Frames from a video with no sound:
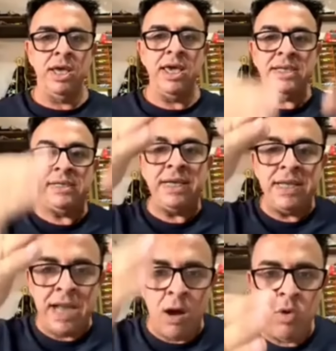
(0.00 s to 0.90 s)
e se
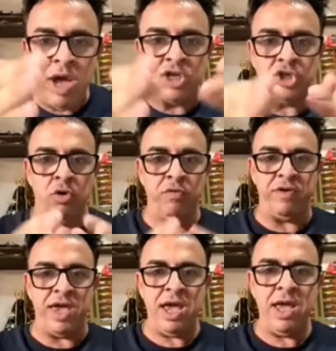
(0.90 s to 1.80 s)
não
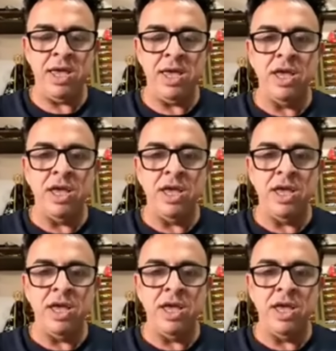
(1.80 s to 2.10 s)
resolver,